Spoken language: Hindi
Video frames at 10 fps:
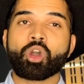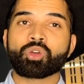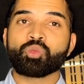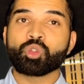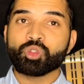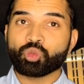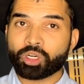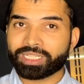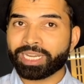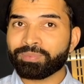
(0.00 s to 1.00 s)
और
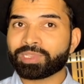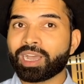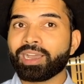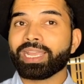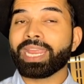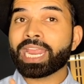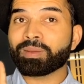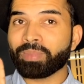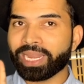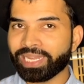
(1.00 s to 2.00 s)
वो ट्रिप था
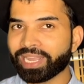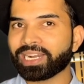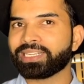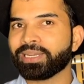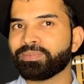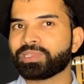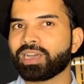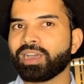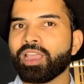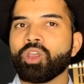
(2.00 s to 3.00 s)
एक महीने का ट्रिप
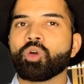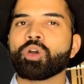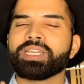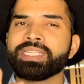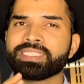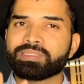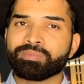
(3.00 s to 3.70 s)
था और इस